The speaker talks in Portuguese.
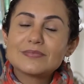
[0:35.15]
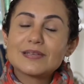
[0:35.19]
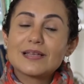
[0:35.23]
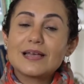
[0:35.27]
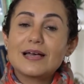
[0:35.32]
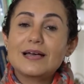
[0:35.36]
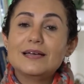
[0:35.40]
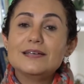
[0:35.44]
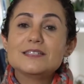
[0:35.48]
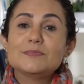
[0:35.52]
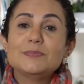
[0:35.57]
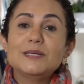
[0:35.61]
a
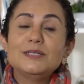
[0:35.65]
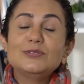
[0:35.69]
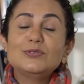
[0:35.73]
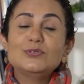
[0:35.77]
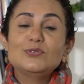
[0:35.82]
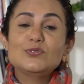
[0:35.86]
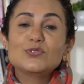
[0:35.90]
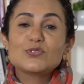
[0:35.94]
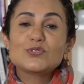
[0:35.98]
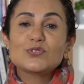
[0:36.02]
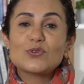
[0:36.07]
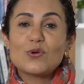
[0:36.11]
respeito
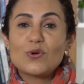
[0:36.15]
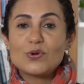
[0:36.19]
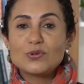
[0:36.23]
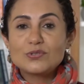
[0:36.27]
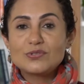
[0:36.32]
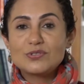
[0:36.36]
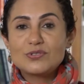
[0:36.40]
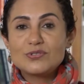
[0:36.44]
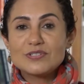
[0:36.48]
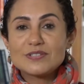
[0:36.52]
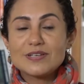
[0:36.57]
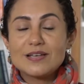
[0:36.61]
dos
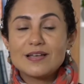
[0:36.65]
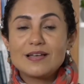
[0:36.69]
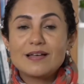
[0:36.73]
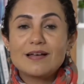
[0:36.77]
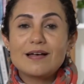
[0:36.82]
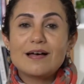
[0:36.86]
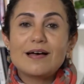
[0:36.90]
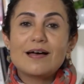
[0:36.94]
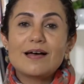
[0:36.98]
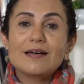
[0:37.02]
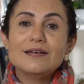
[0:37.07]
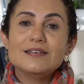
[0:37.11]
outros,
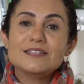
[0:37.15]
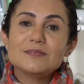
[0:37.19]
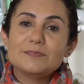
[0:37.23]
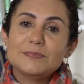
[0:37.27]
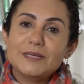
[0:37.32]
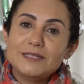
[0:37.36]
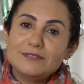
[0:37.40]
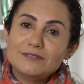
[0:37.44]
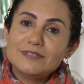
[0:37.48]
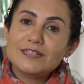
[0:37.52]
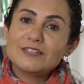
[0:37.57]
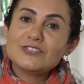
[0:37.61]
a
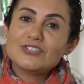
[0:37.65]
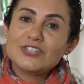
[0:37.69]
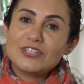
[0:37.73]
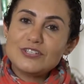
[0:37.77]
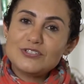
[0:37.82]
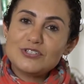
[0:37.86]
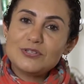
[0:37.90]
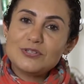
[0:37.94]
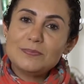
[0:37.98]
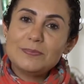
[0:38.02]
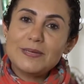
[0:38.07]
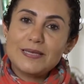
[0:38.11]
respeito da
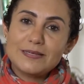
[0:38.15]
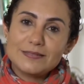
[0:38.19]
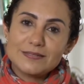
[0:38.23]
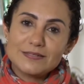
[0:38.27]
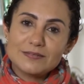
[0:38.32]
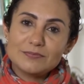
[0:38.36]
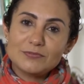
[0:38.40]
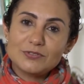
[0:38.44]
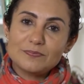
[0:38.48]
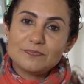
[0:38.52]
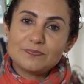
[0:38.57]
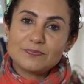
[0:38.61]
gente
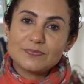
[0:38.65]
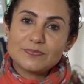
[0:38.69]
mesmo.